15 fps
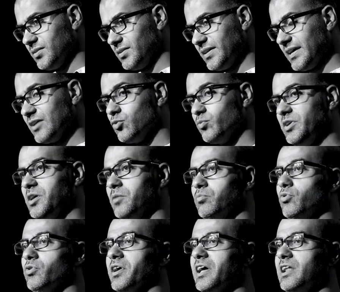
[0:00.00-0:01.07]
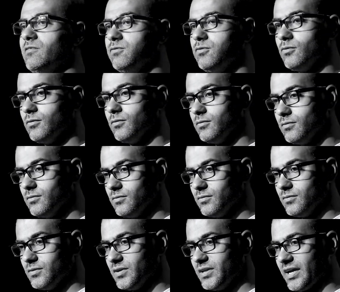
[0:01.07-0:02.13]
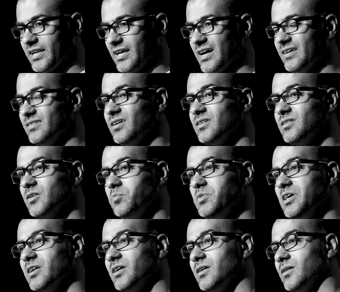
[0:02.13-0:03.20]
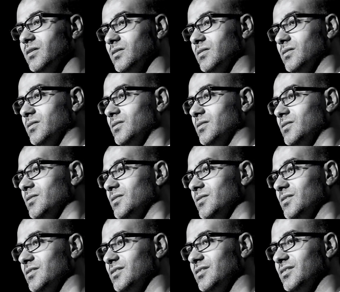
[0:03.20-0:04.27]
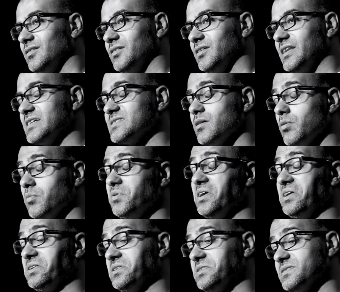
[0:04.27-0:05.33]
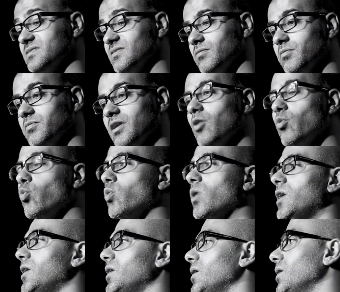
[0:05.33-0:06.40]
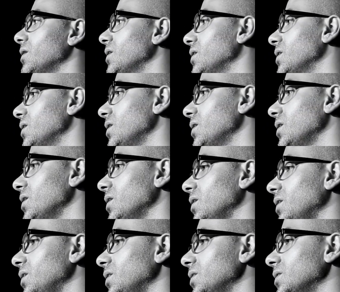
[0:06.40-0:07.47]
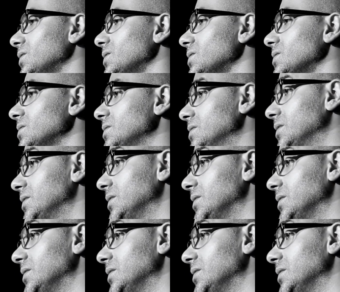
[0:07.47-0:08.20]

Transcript: كانوا بيحبوا يخلفوا يعني أعداد كبيرة لسببين السبب الأول آه